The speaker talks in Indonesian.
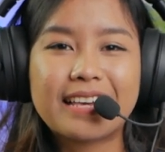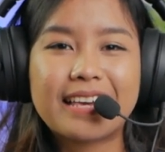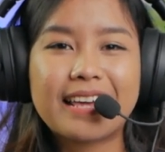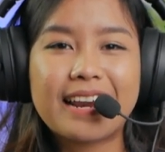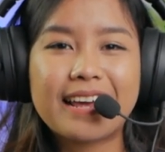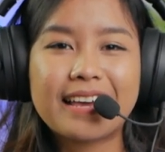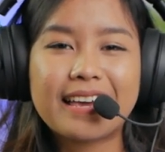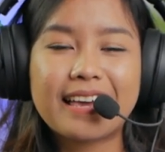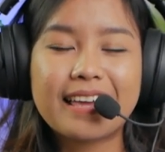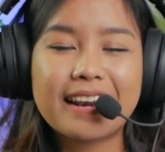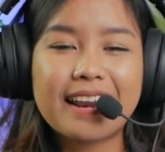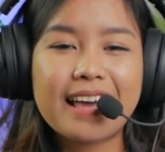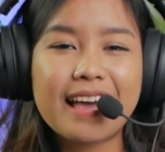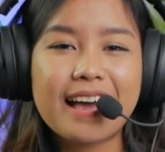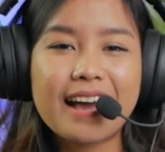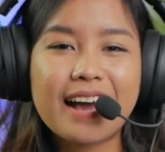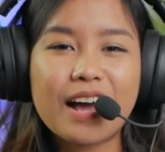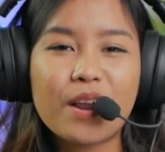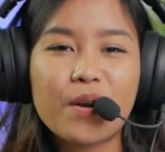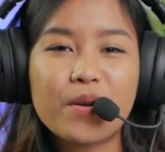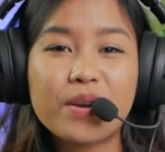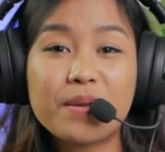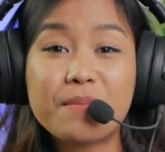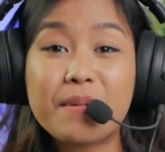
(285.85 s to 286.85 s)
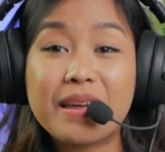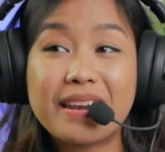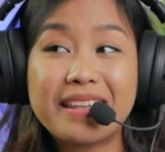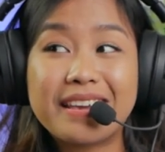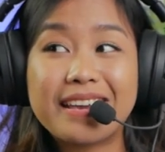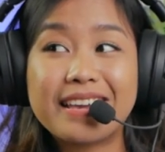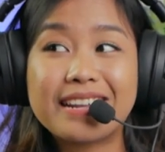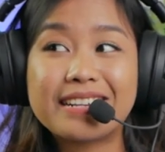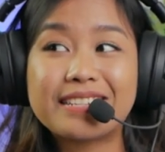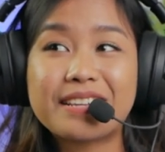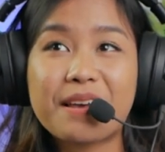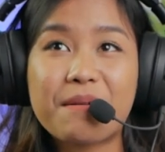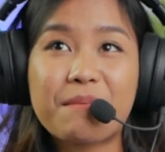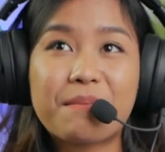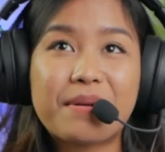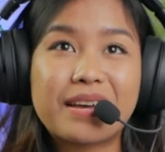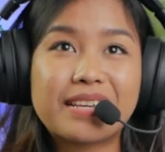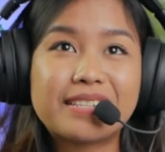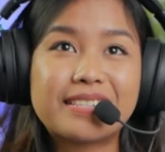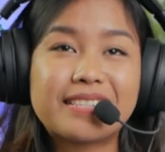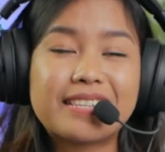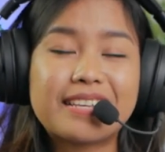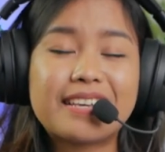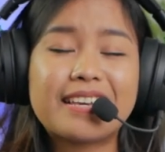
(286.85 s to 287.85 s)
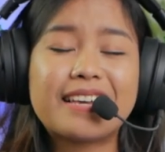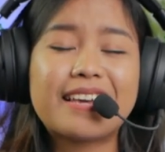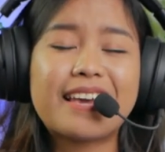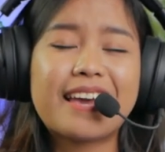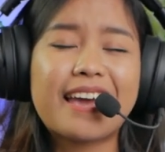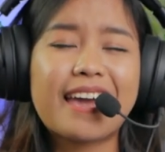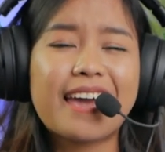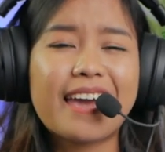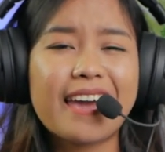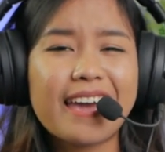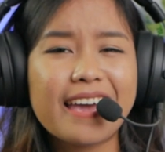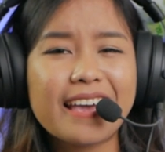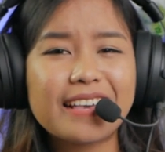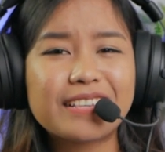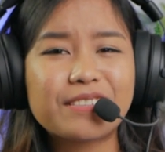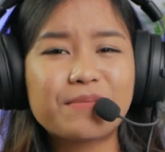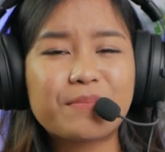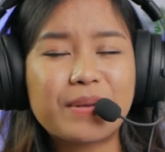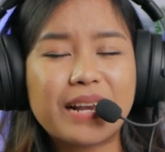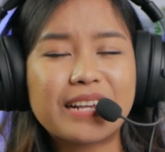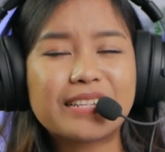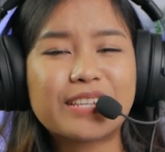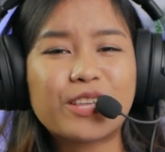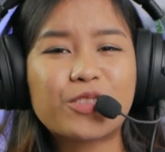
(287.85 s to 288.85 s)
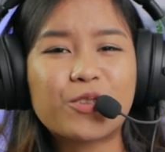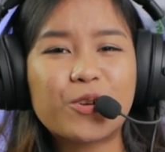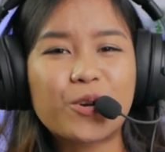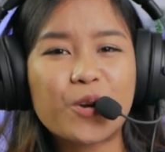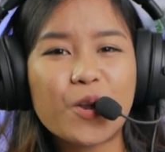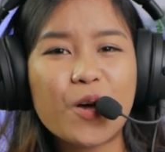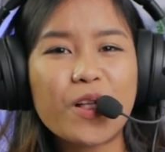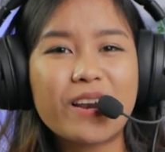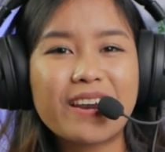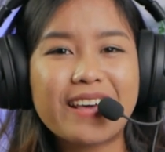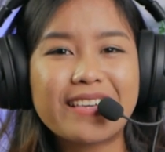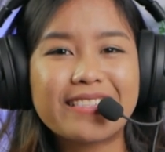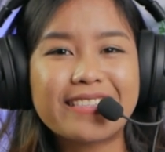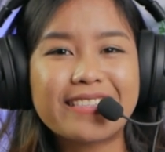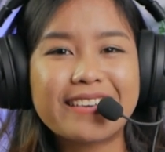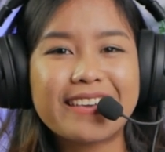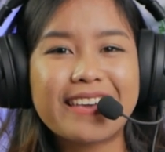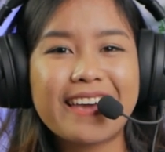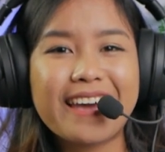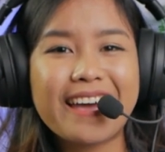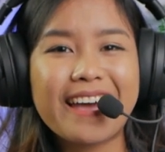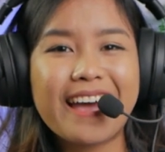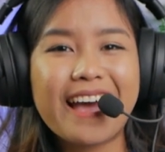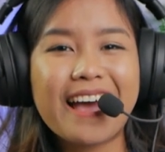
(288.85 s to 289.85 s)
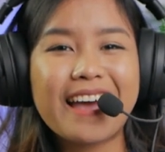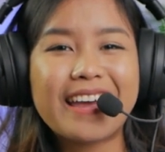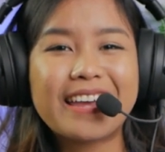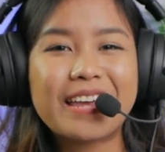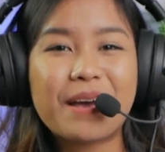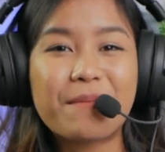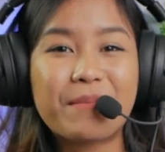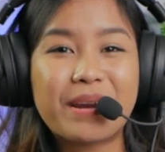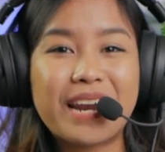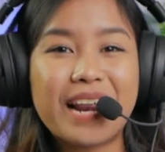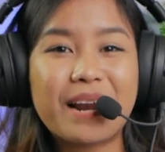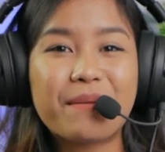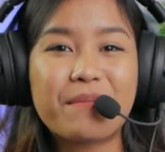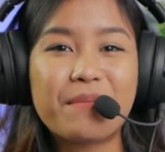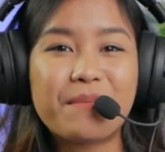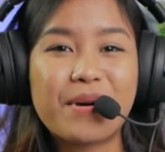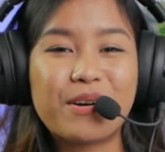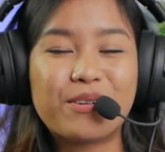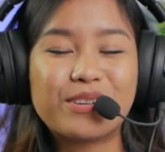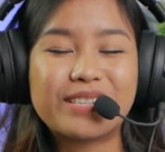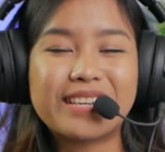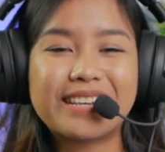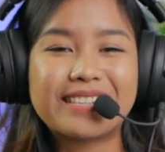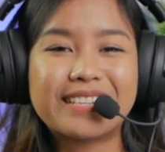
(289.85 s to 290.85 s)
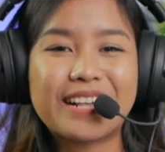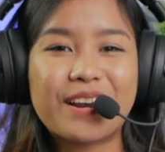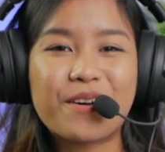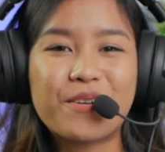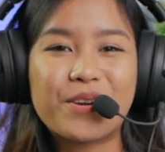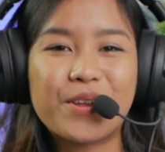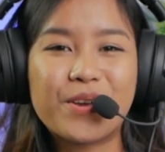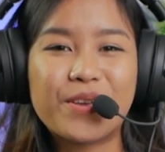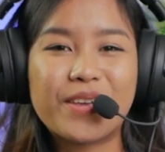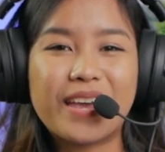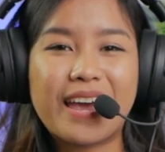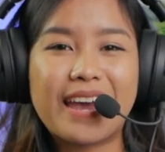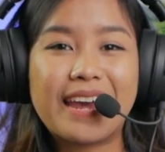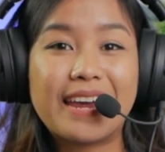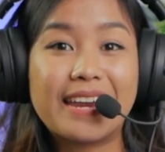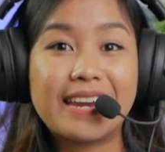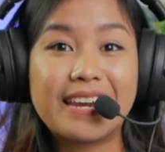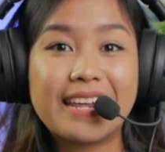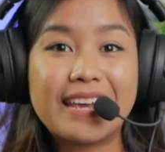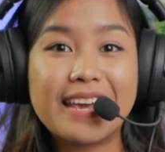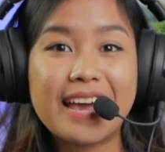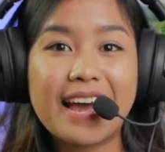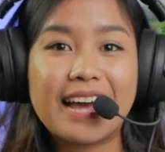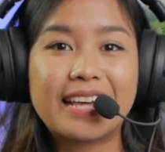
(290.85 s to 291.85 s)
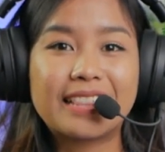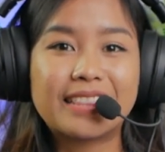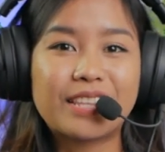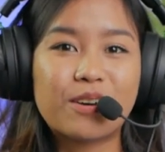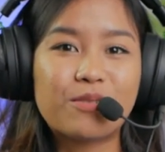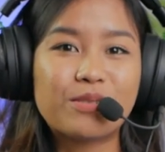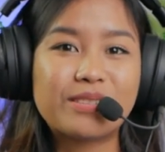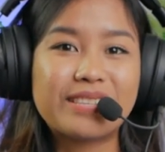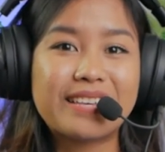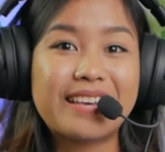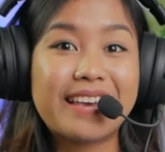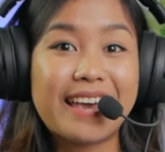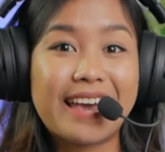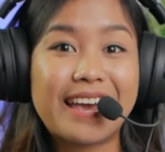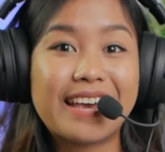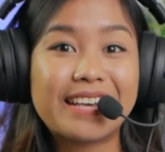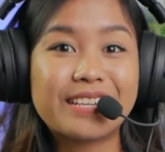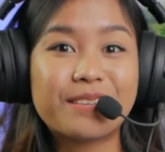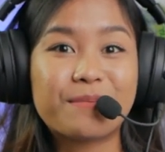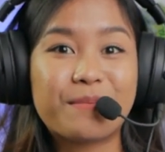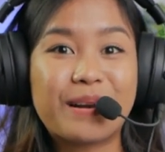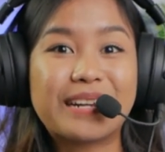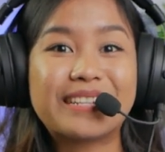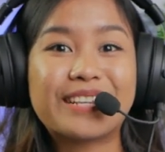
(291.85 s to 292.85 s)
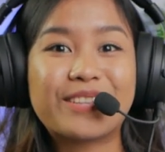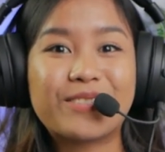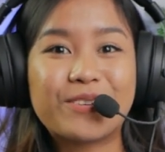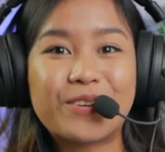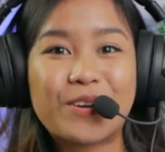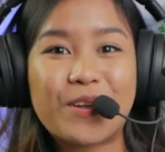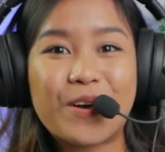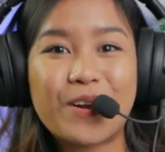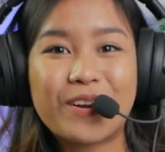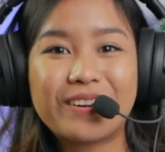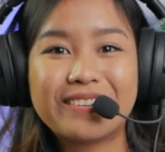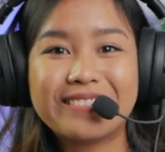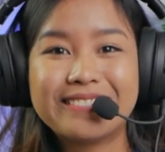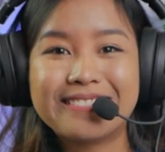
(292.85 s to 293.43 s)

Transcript: Kira-kira kalau dibandingin sama si E910 nantinya, yang mana lebih bagus hasil audionya? Ini atau si E910?